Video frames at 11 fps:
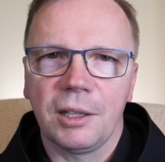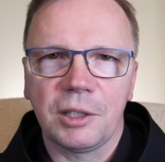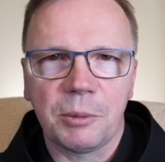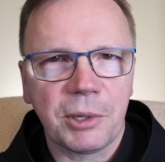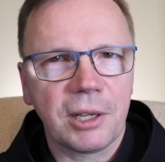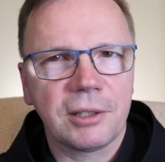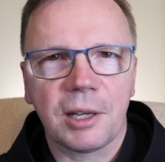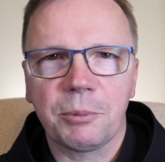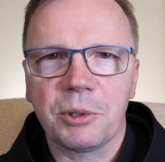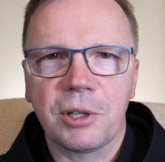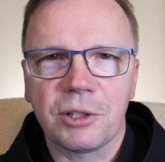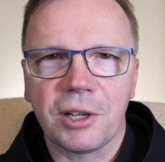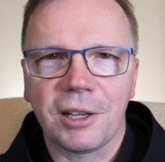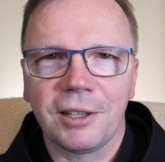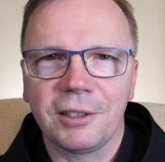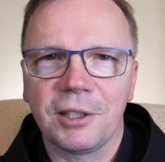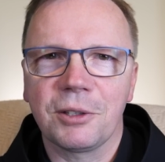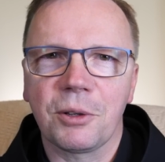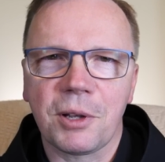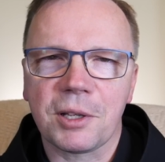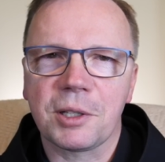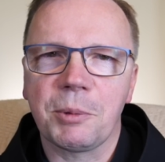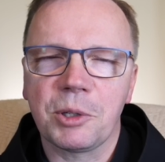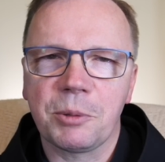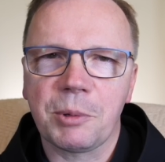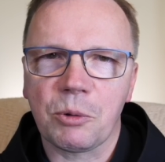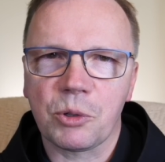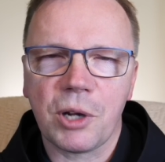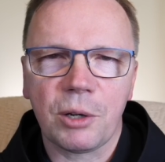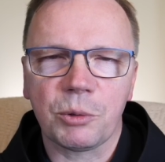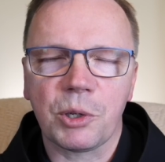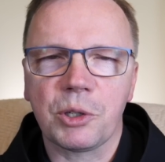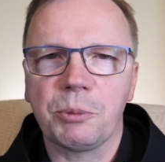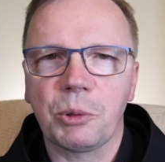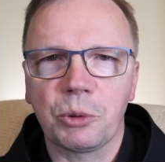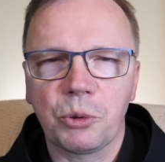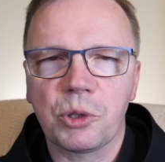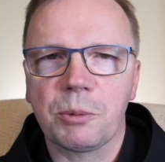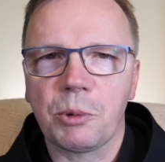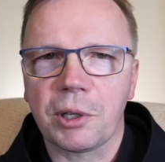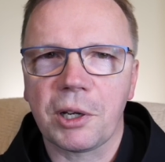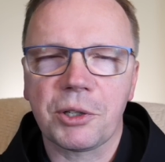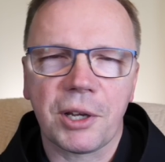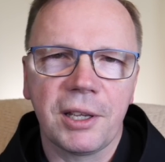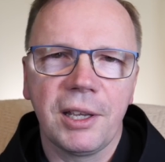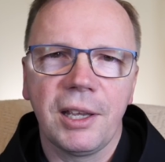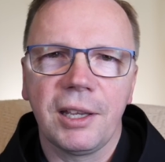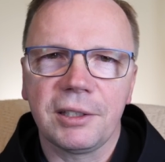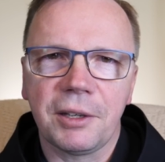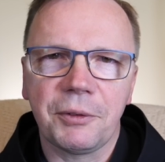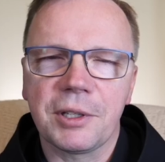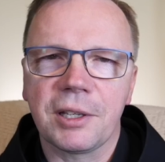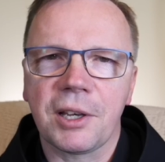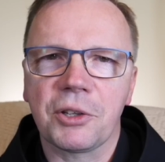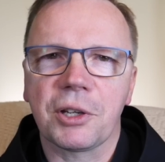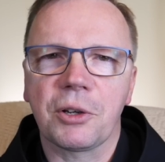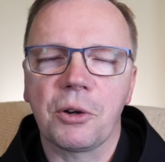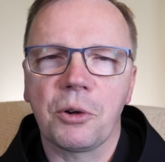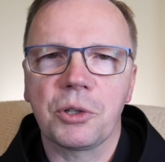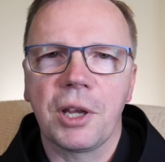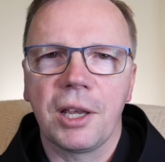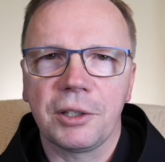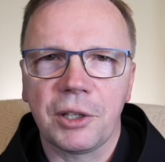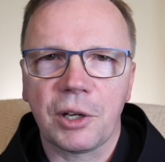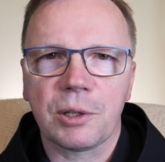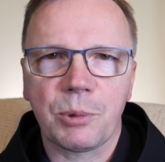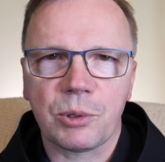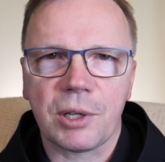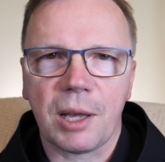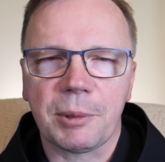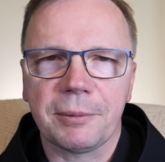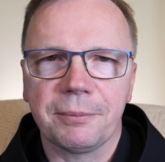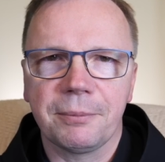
Niemniej jednak myślę, że nikt do nas nie będzie miał żalu, jeśli po dłuższym okresie niewidzenia się kogoś nie rozpoznamy.